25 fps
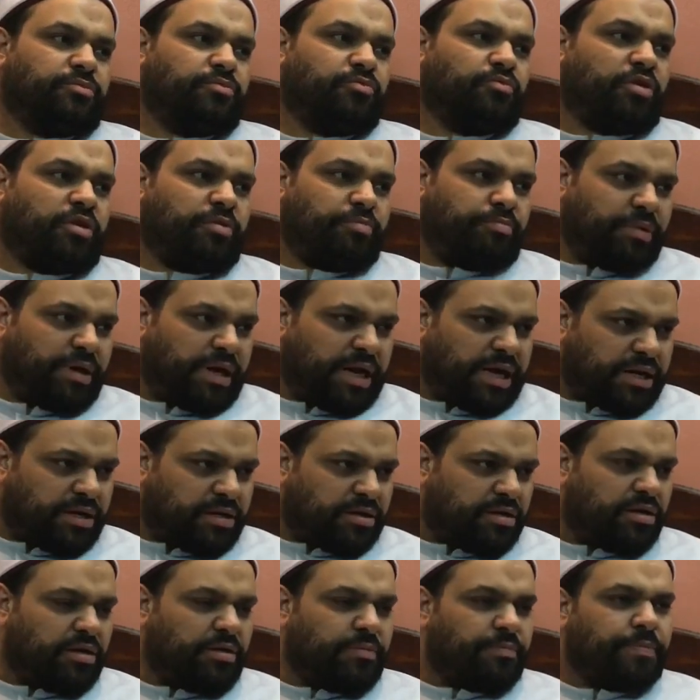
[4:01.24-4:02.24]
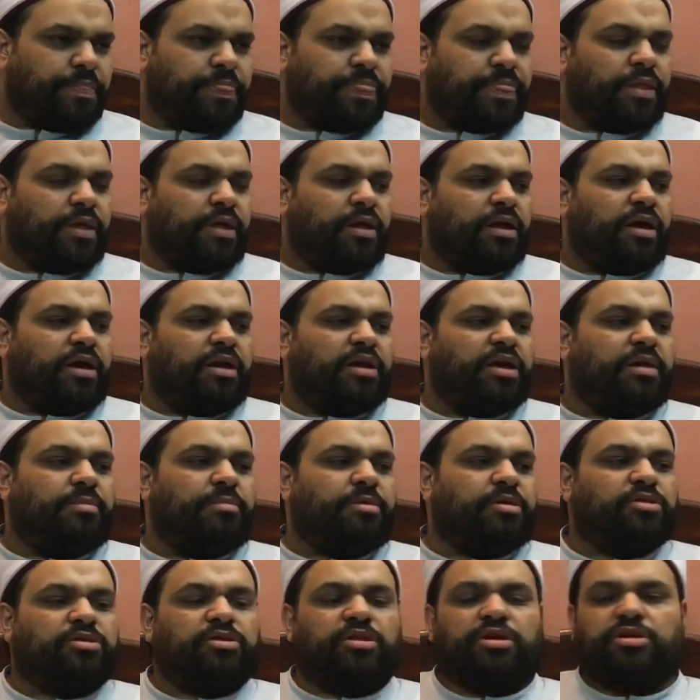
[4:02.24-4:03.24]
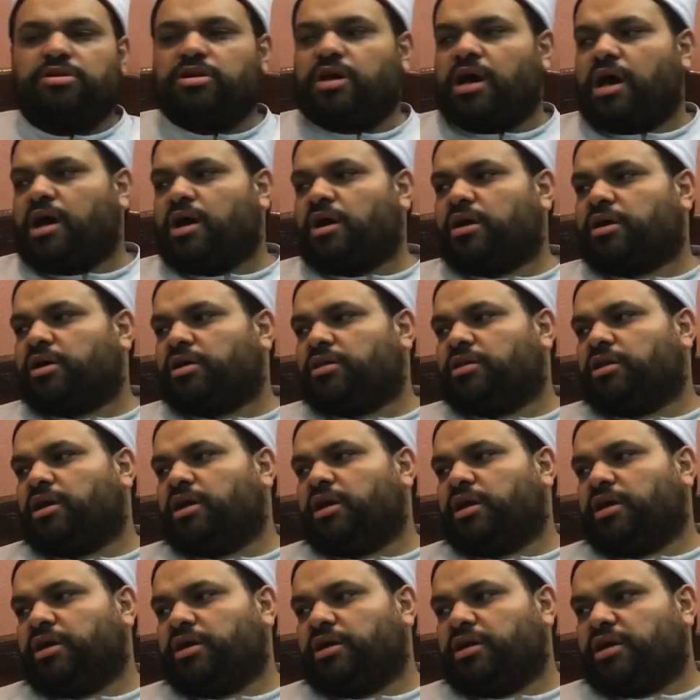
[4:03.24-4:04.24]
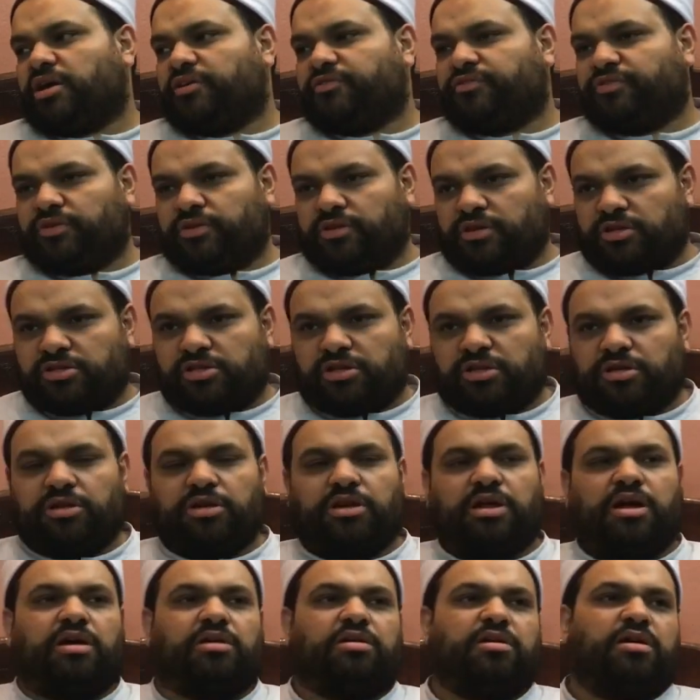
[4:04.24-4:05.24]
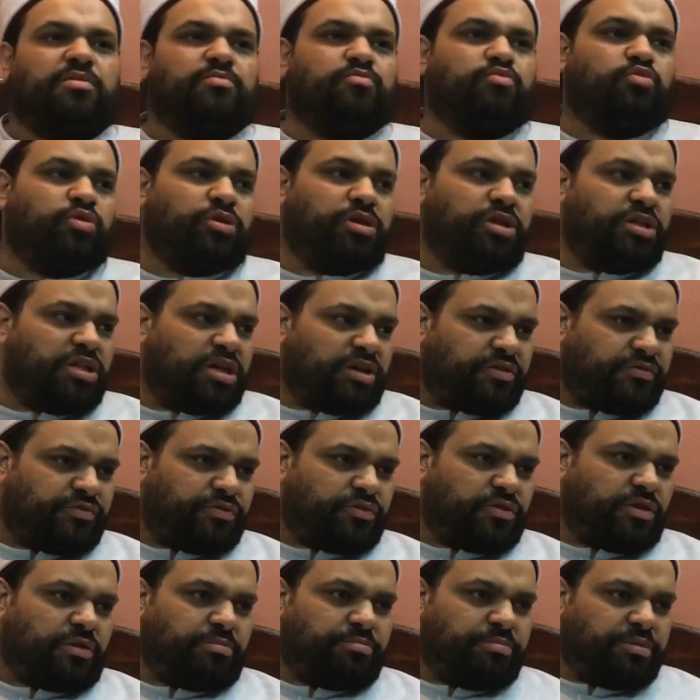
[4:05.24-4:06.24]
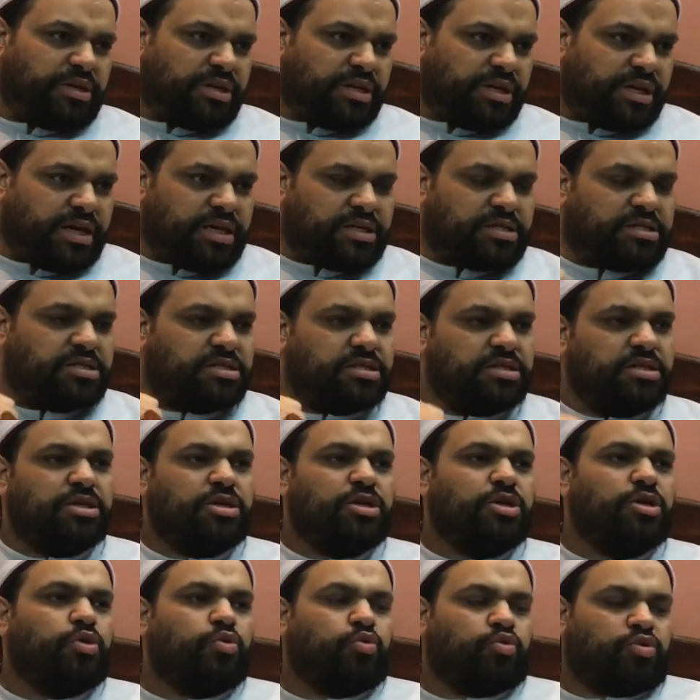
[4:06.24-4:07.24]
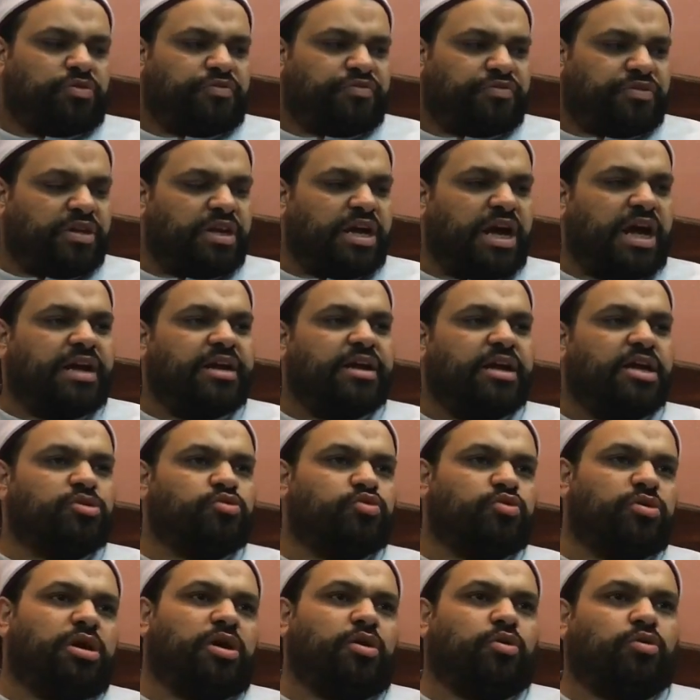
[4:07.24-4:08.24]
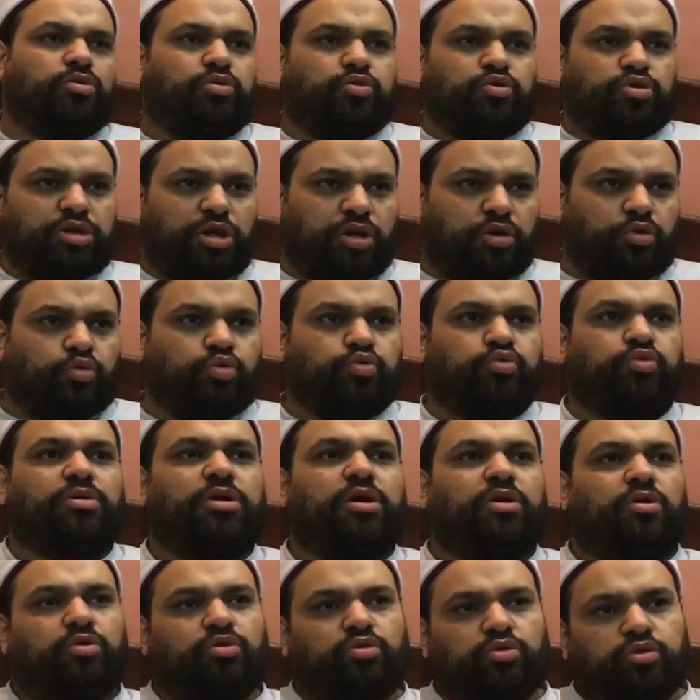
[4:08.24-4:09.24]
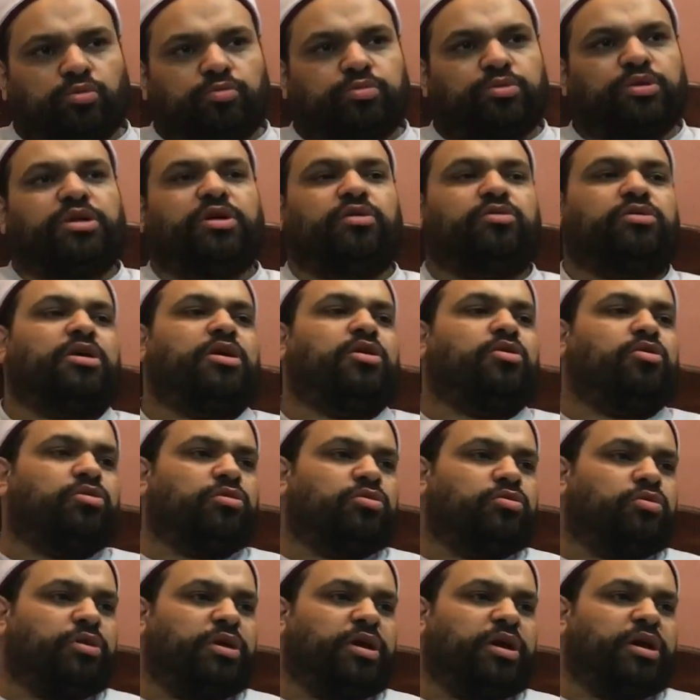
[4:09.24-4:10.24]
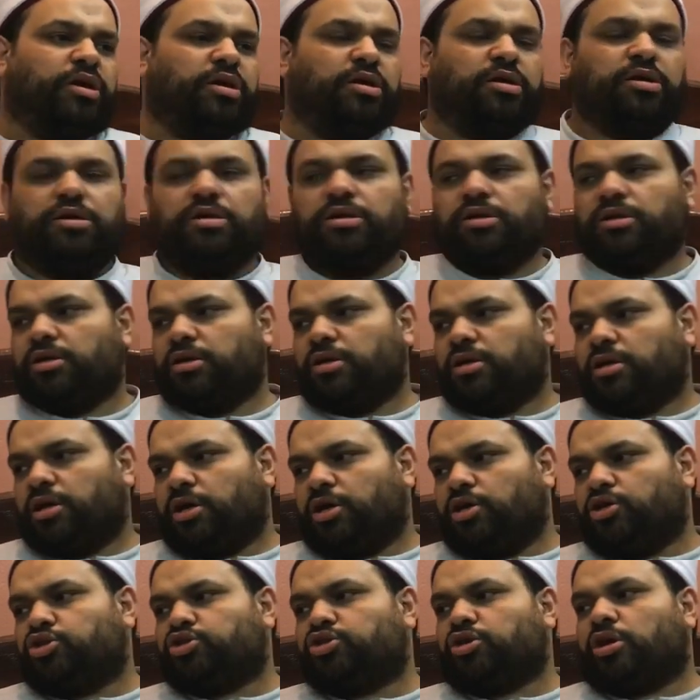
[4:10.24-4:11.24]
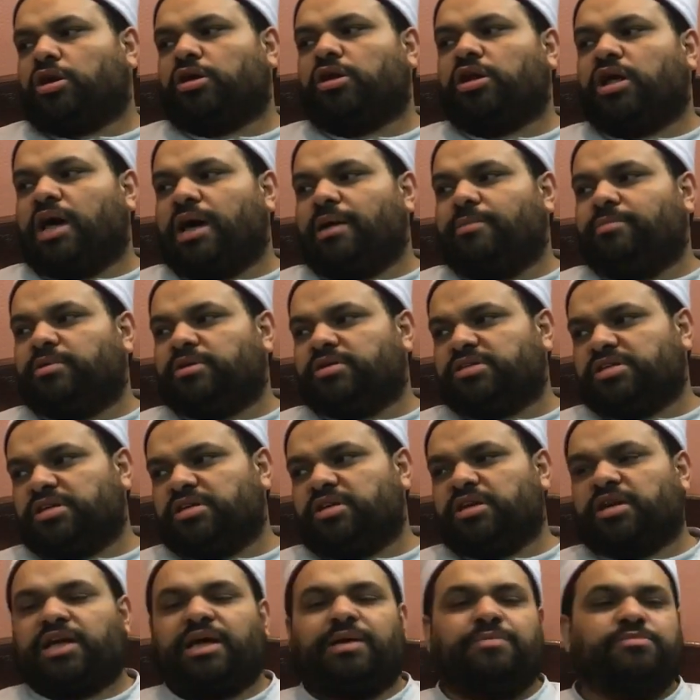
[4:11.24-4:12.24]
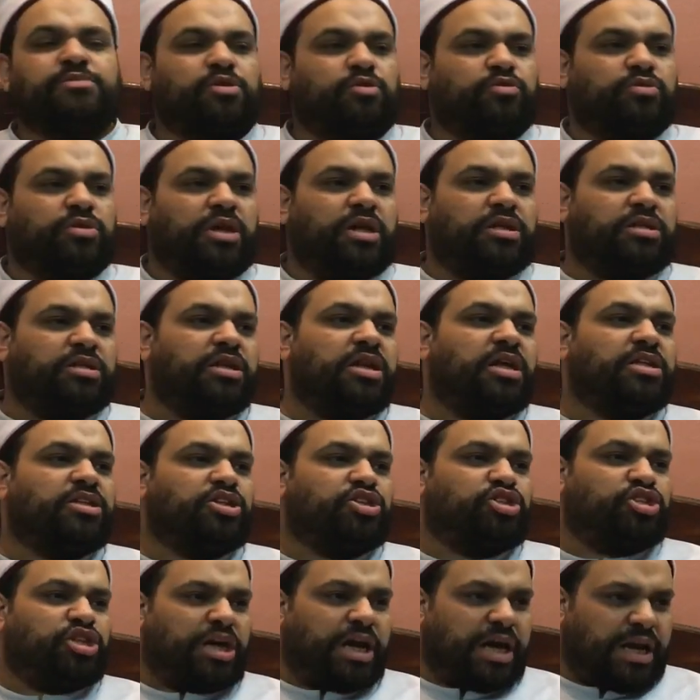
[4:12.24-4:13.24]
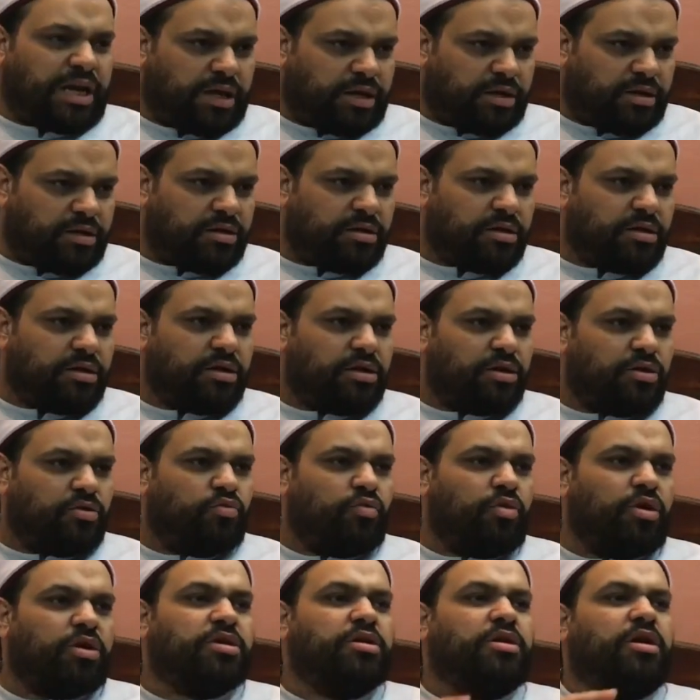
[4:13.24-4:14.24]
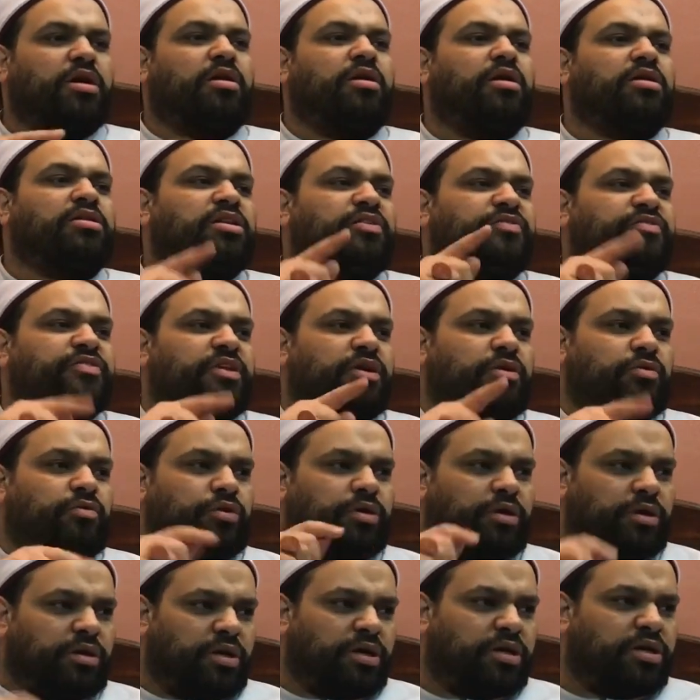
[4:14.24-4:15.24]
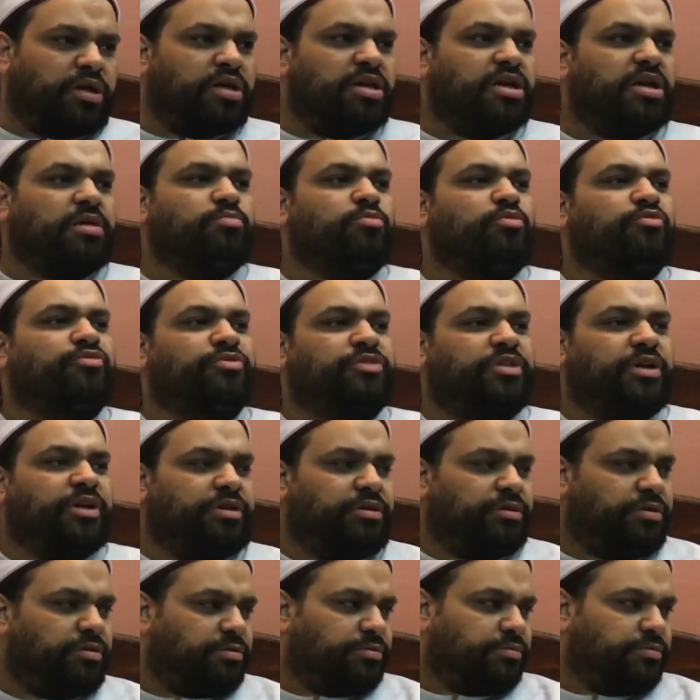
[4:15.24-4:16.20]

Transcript: واخد بالك انما تضيعها كده عينك في النظر للحرام وايدك في ضرب الناس تفتري على الناس وده ياخد له شلوت وده ياخد له بنيه وده ياخد له رجل ان شاء الله قبل سن 35 هتتشل واجي لك جلطه في ايدك ورجلك لانك مفتري